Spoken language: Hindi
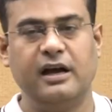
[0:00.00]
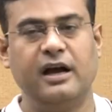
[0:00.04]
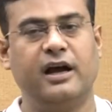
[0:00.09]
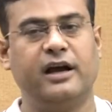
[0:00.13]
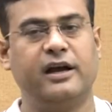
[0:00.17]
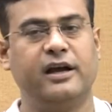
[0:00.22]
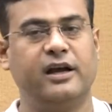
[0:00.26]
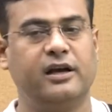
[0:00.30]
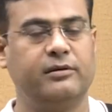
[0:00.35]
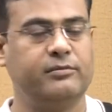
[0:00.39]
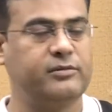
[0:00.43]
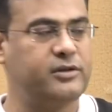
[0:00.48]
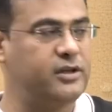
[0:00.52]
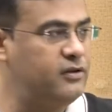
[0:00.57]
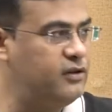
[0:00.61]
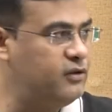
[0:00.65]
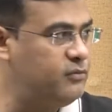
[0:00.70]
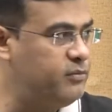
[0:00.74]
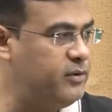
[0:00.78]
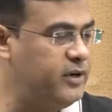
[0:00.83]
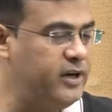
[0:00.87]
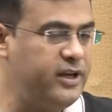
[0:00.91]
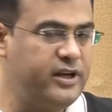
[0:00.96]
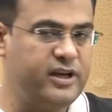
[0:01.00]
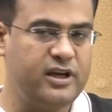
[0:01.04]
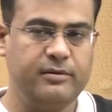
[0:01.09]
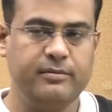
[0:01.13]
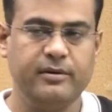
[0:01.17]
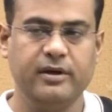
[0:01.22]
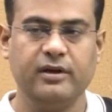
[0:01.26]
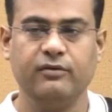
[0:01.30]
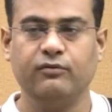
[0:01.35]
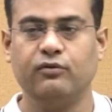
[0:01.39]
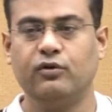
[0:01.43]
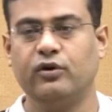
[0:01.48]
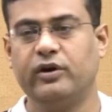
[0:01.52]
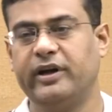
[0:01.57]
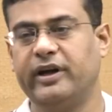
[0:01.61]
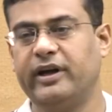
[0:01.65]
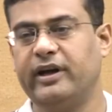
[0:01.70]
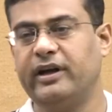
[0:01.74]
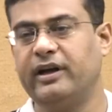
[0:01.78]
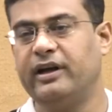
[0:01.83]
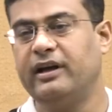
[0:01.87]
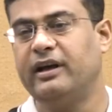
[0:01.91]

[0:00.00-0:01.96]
आगे हमें ज़रूरत पड़ेगी भी वो है